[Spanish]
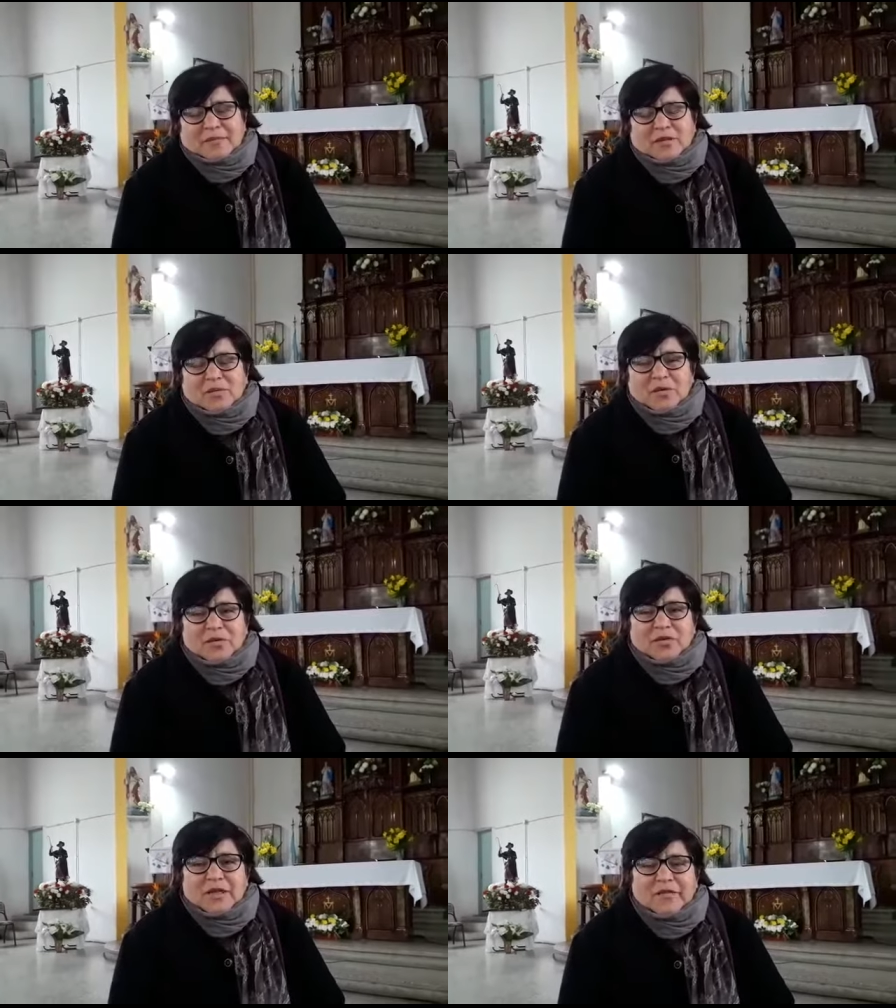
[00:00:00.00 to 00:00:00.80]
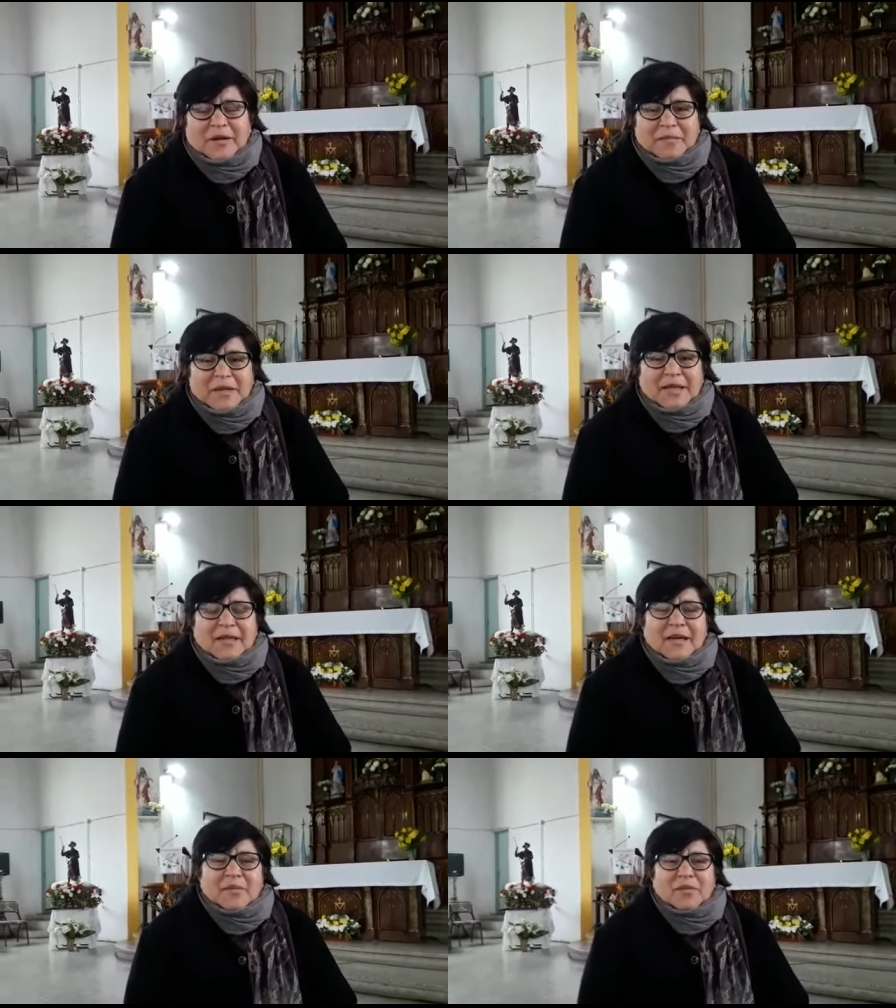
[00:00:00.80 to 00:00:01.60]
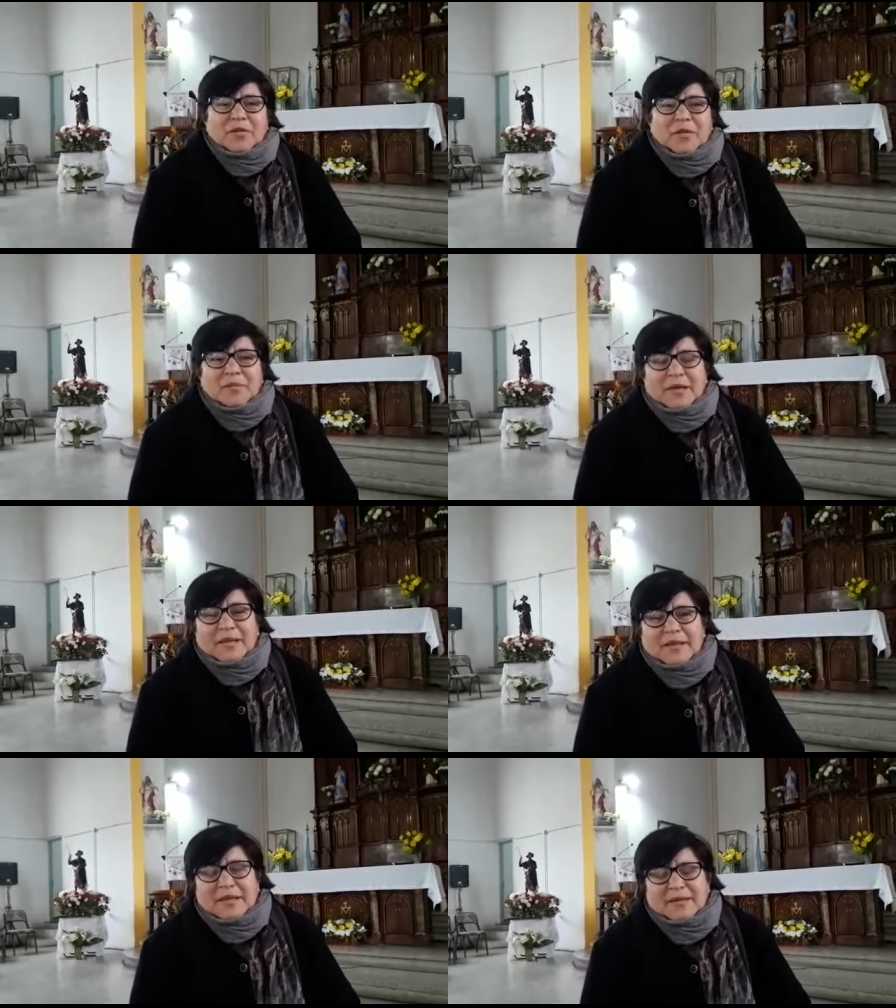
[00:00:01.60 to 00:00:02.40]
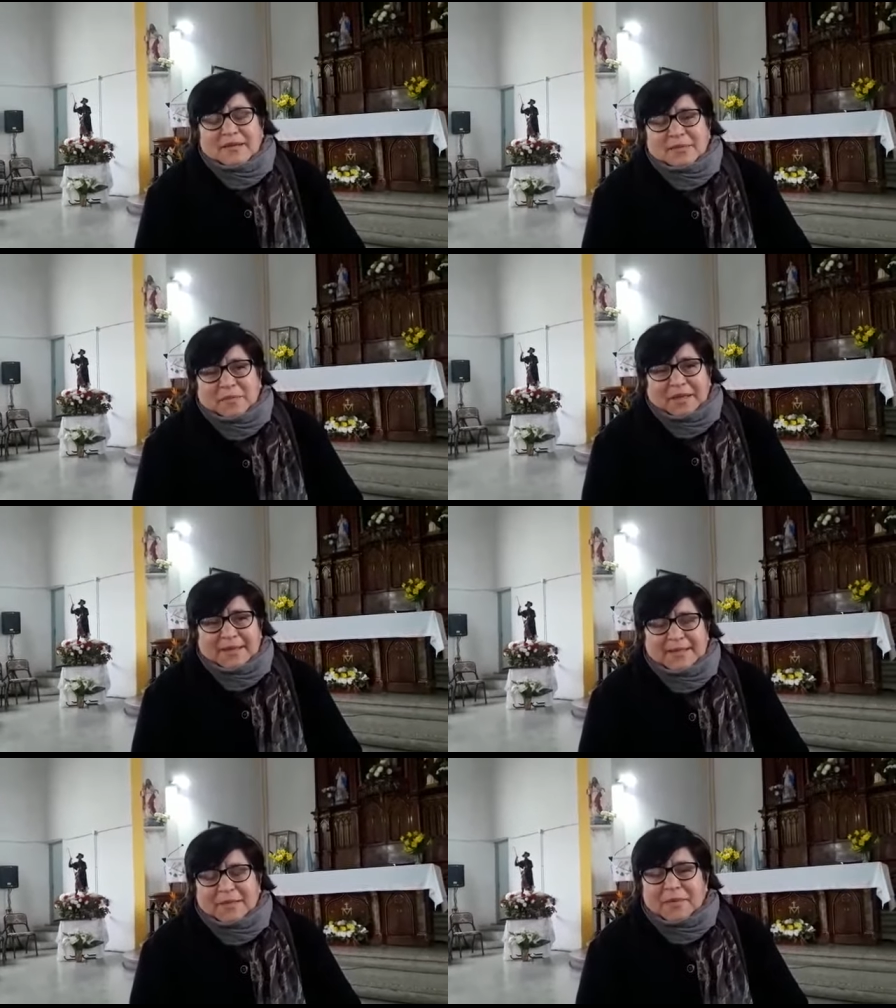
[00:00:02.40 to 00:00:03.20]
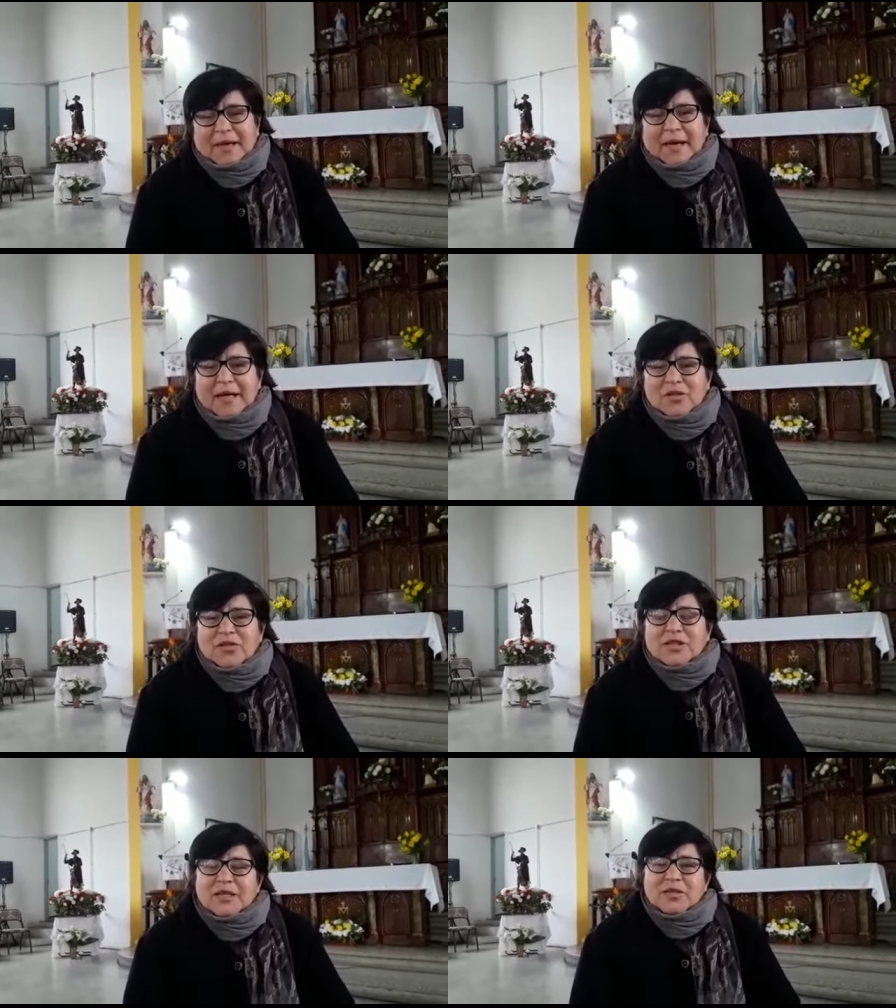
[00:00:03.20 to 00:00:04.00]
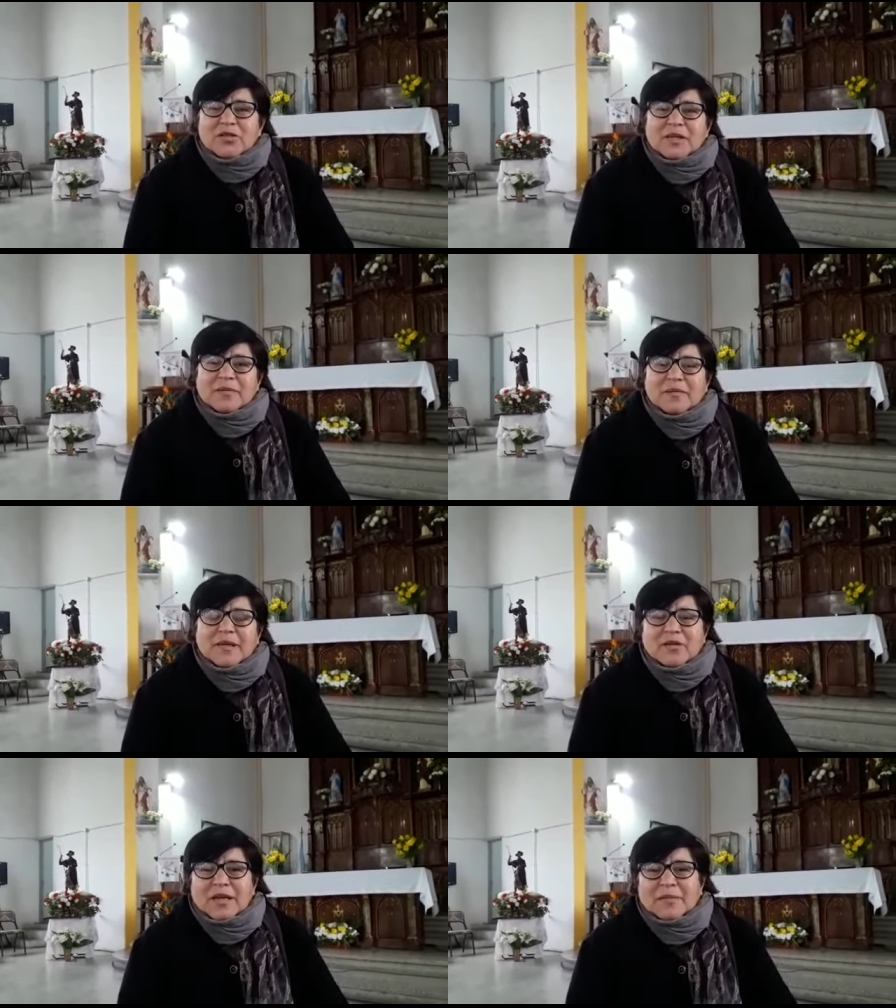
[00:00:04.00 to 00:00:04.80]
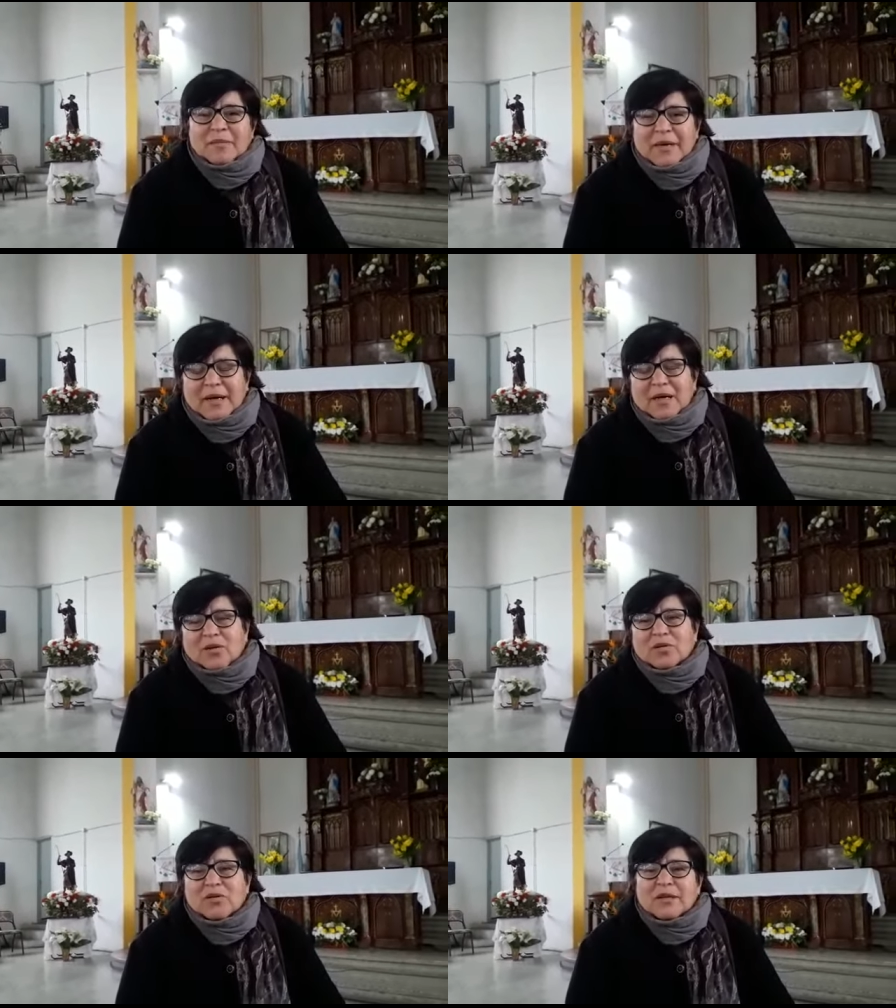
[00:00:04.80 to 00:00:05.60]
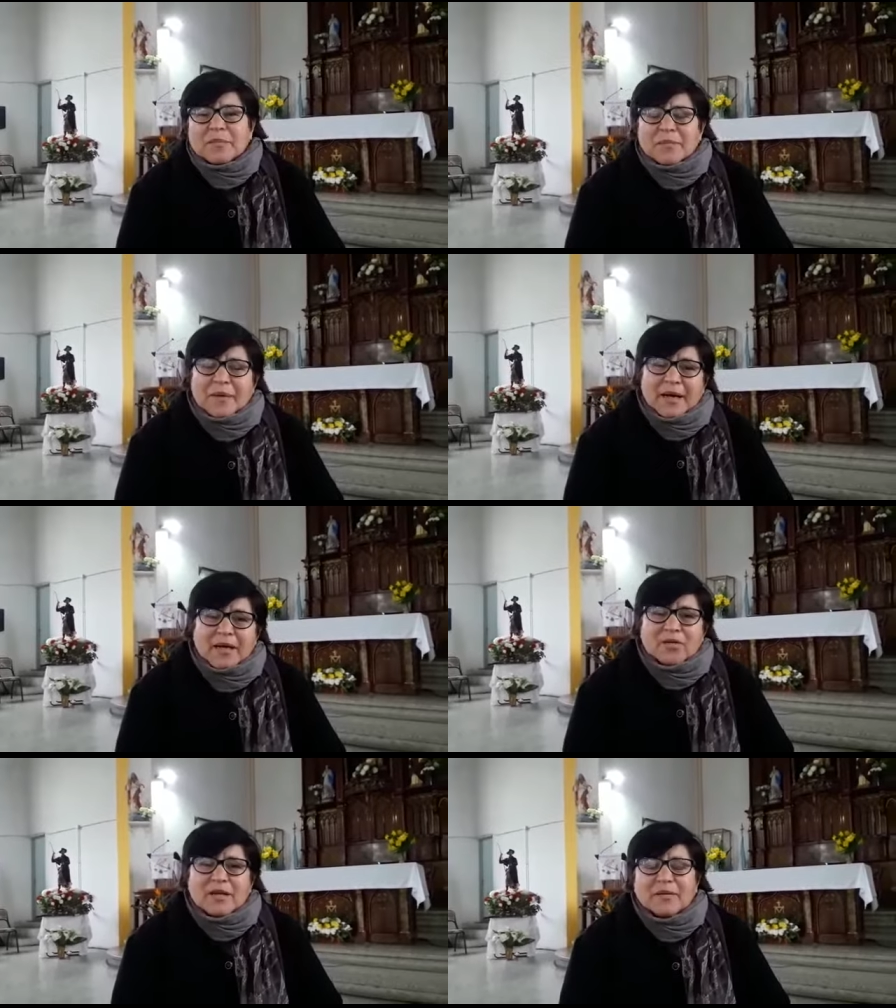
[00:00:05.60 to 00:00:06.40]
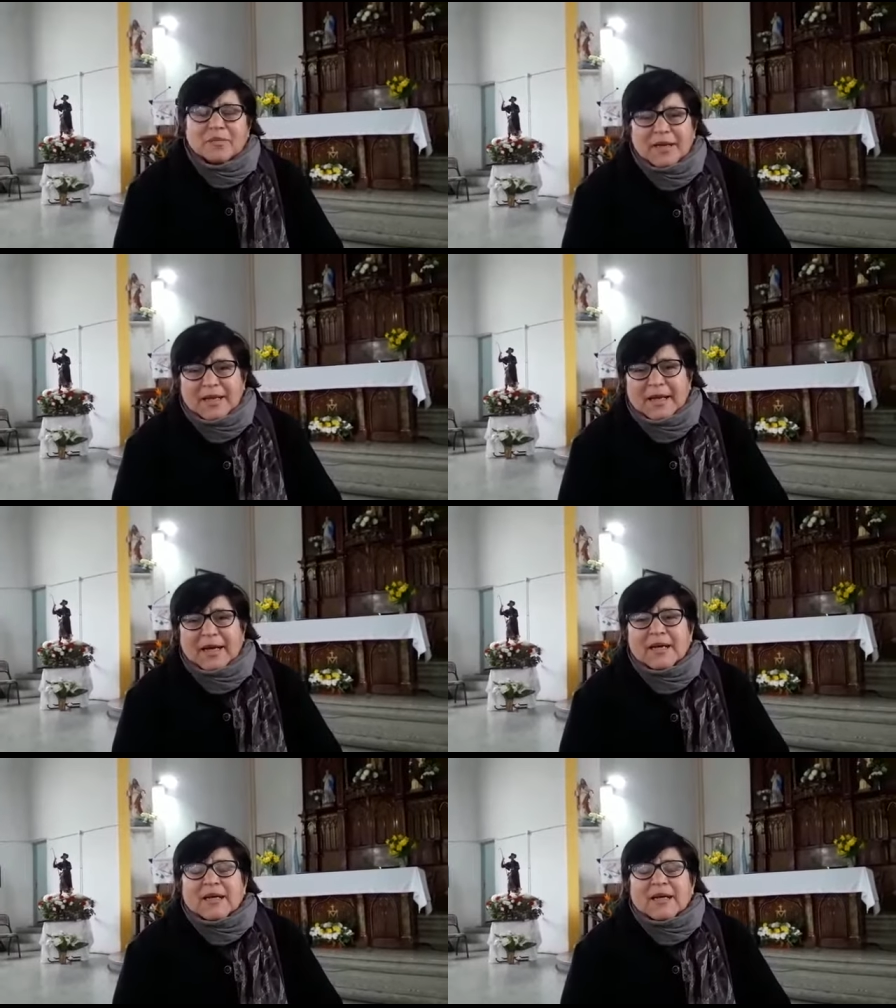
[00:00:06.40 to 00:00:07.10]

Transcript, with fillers: como en toda familia, problemas de, padres separados, chiquitos que viven con la mamá o con el papá, con la abuela.